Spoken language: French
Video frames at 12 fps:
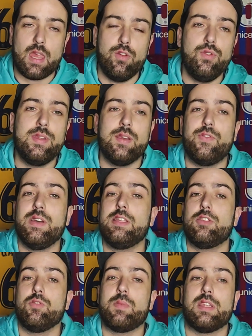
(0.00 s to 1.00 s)
une
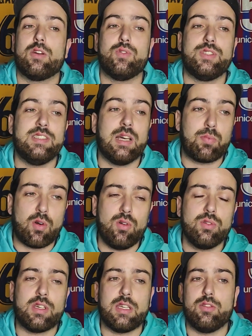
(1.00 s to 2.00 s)
défaite est une manière aussi
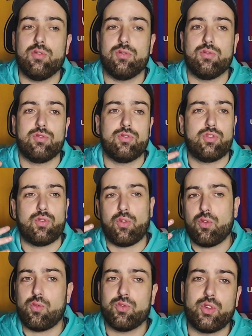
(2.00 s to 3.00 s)
d'apprendre et de se
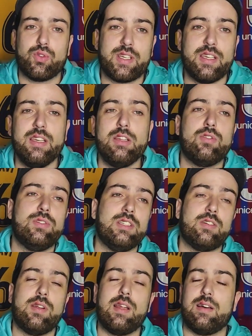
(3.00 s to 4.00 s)
reconcentrer, de
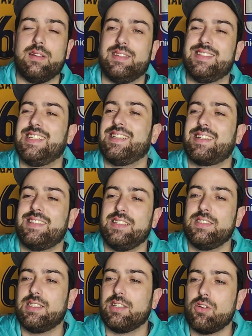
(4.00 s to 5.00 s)
dire voilà,
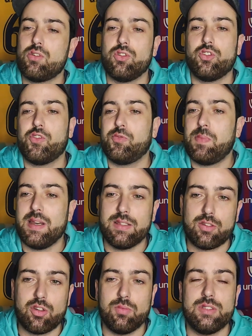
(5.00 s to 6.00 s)
certaines erreurs ne doivent pas
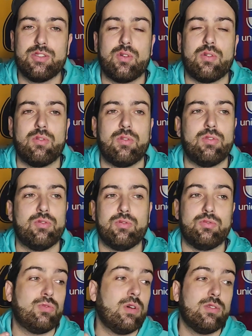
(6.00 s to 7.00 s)
être mises en.
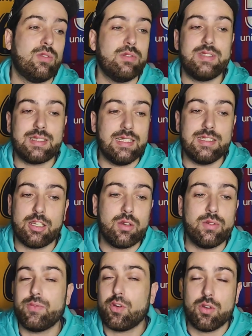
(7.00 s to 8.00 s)
Euh, certaines
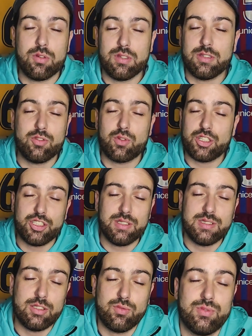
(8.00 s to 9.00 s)
erreurs doivent être
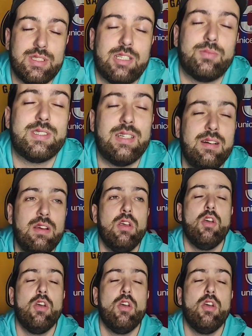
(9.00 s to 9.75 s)
corrigées, c'est tout, c'est comme ça.